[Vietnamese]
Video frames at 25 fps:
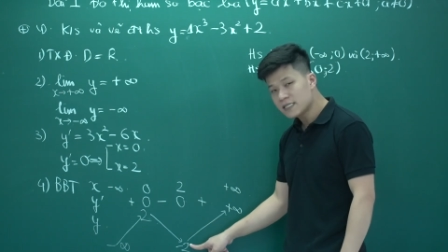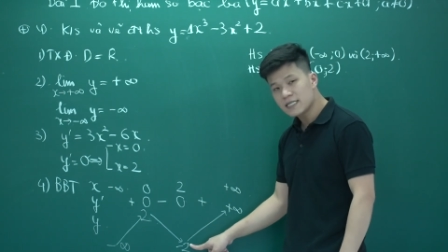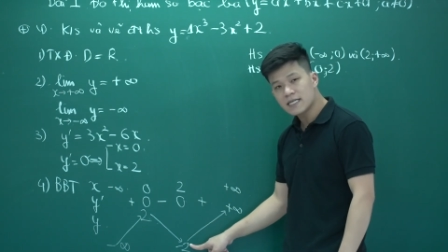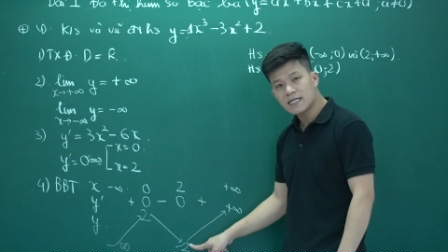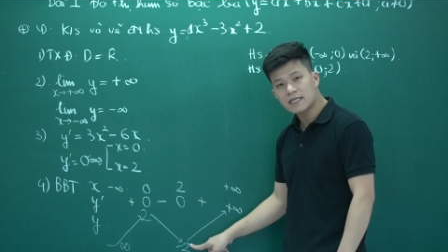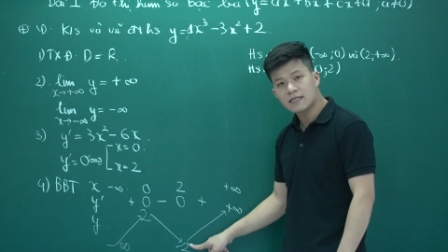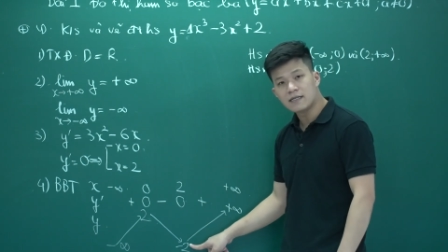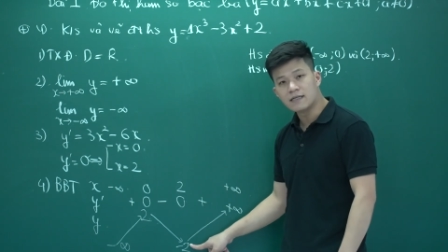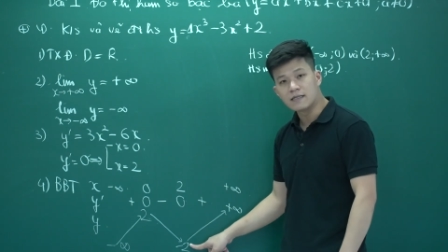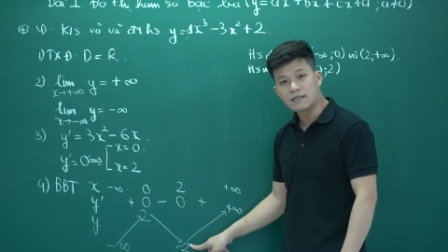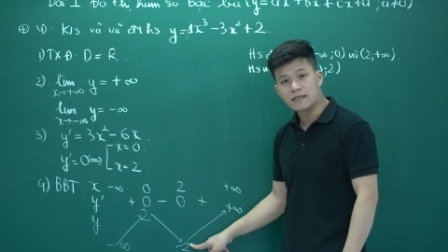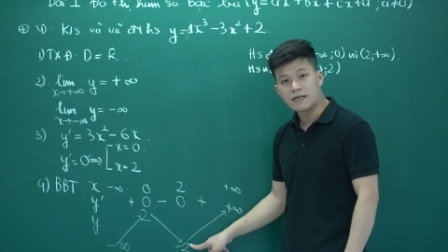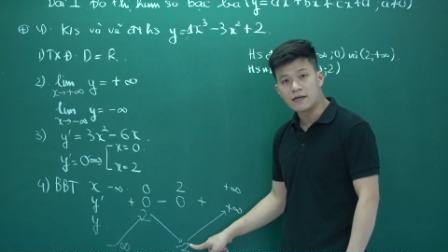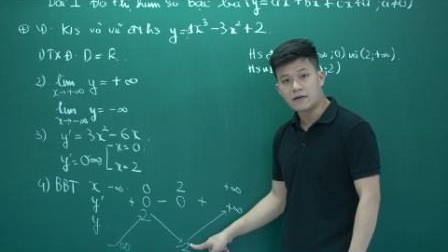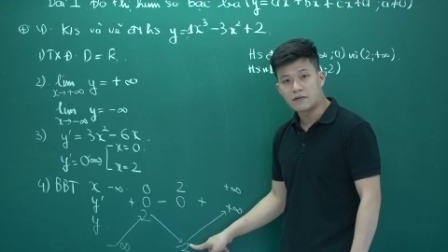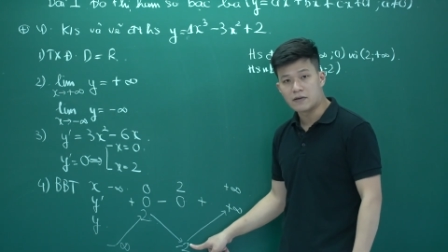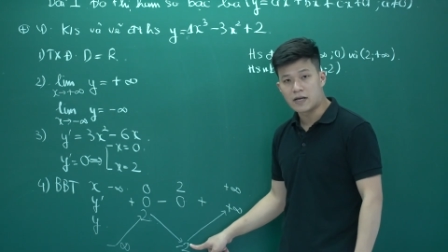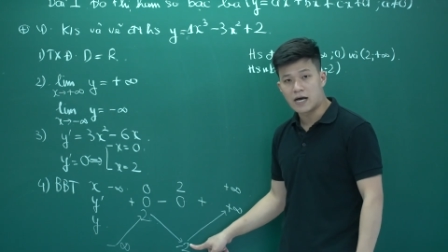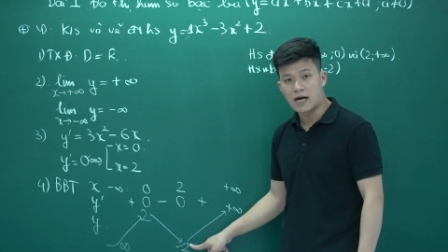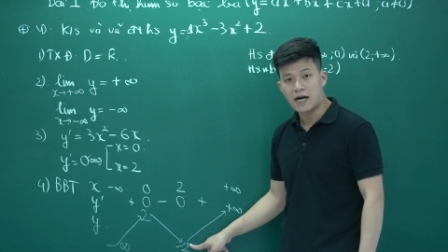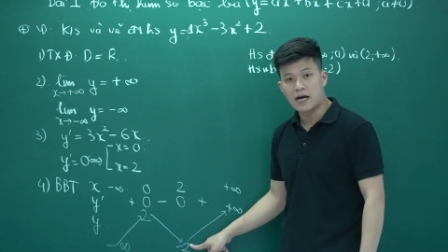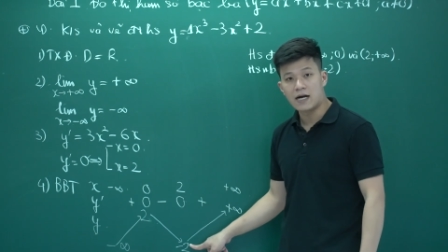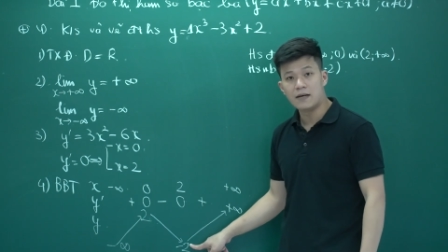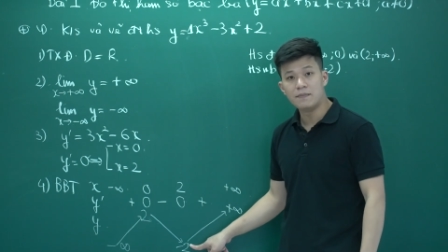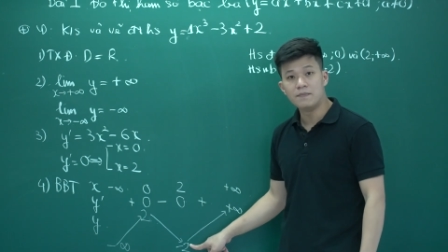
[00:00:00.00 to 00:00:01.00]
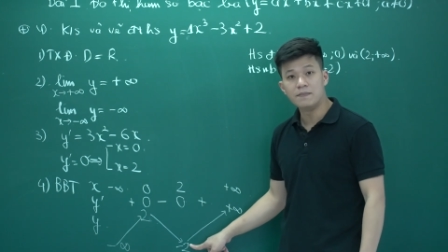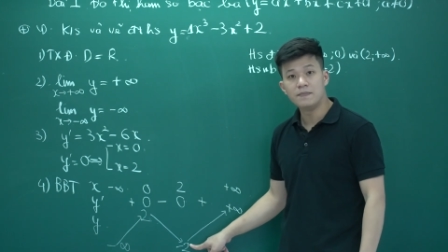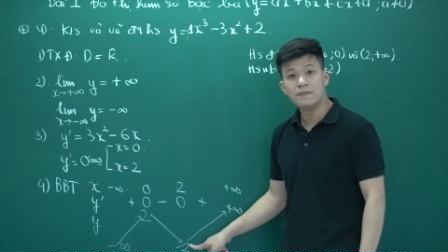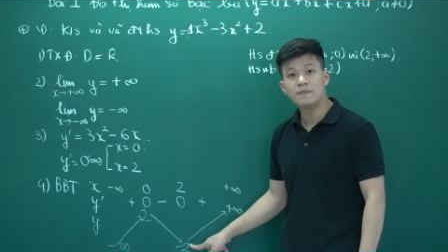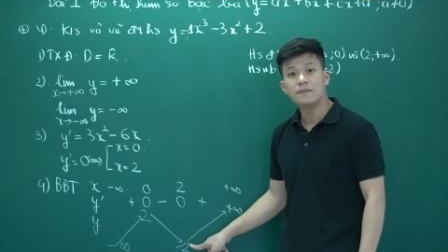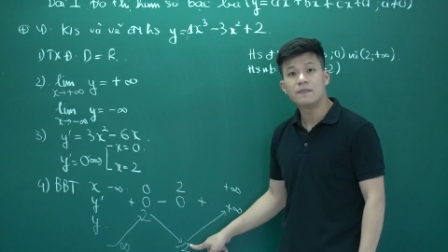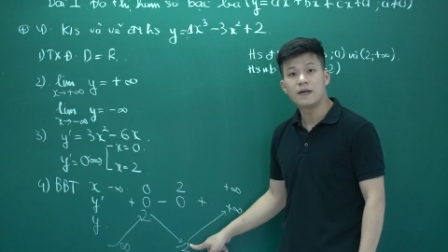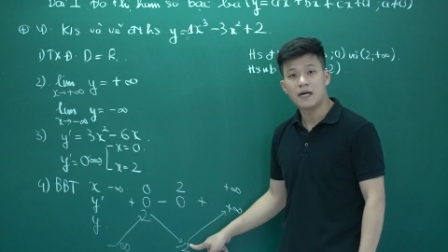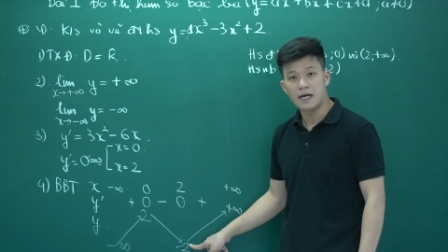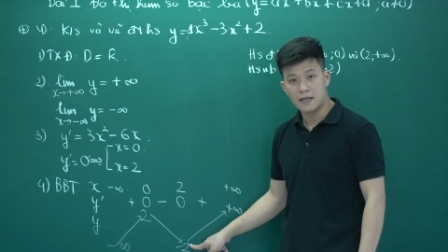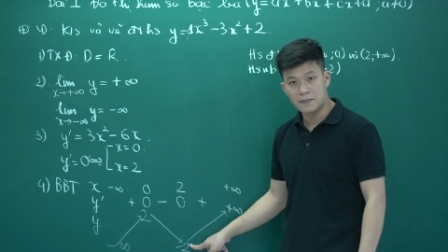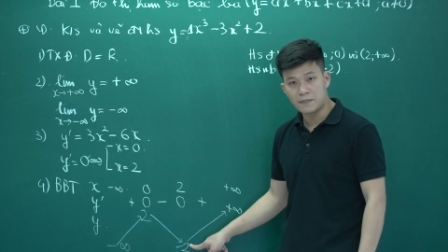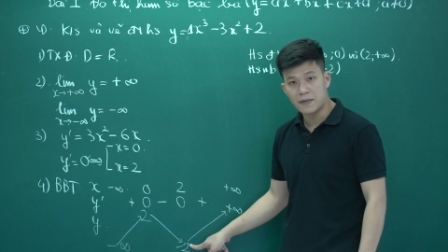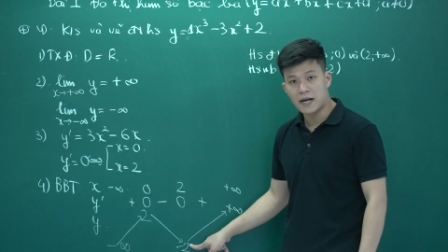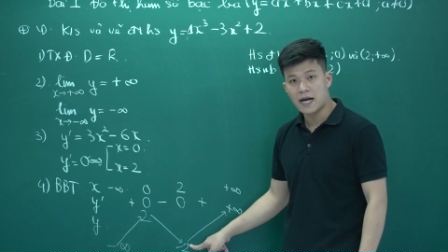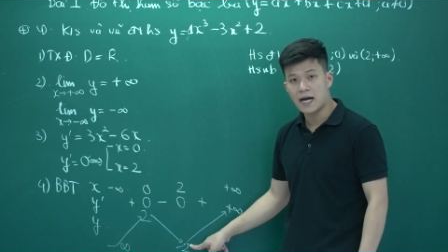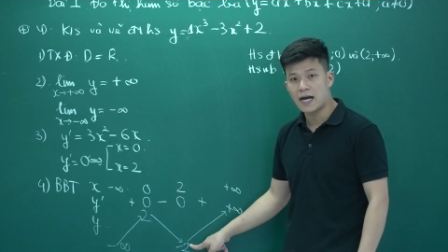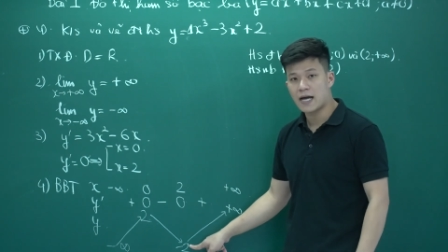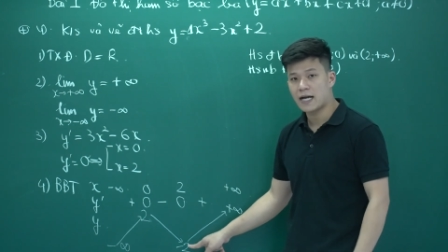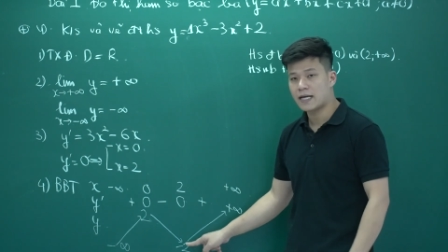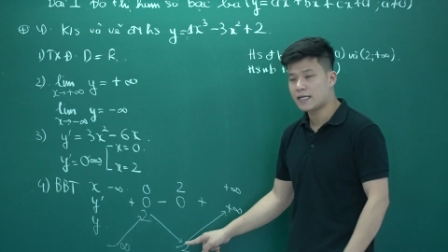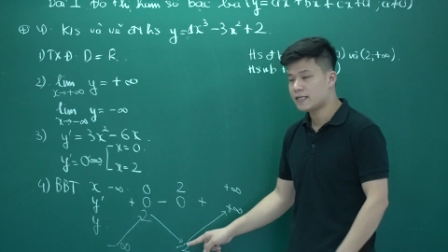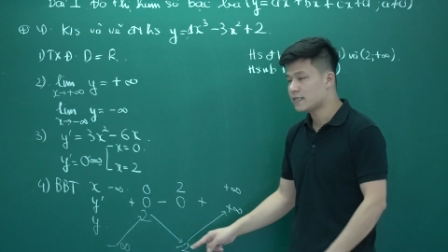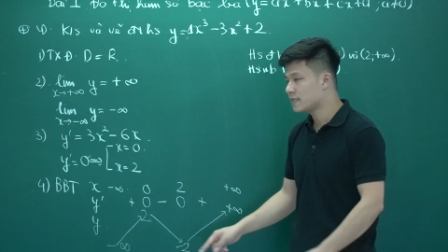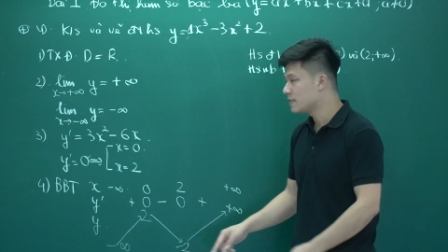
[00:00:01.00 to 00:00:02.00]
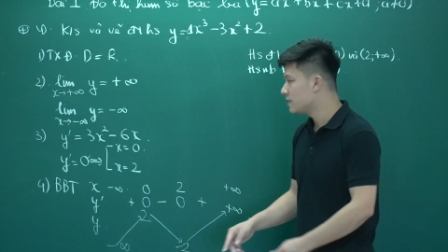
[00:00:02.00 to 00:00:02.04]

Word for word: trị cực tiểu là âm âm 2